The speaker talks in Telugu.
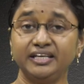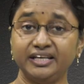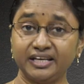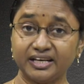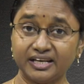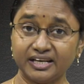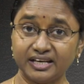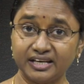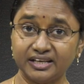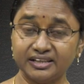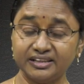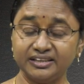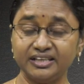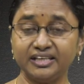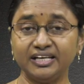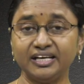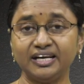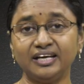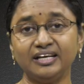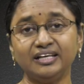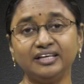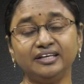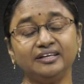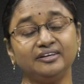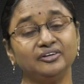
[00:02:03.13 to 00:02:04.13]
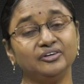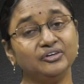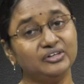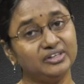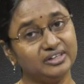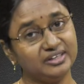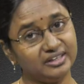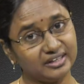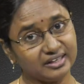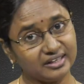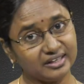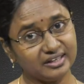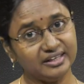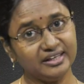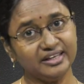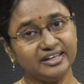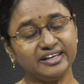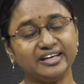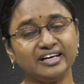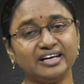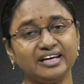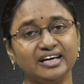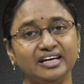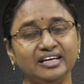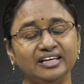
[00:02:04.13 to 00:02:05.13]
ఎక్కడ దిగాలి ఎక్కడ
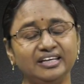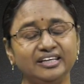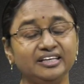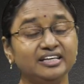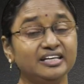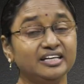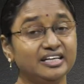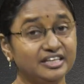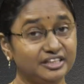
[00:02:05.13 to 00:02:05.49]
ఎక్కాలి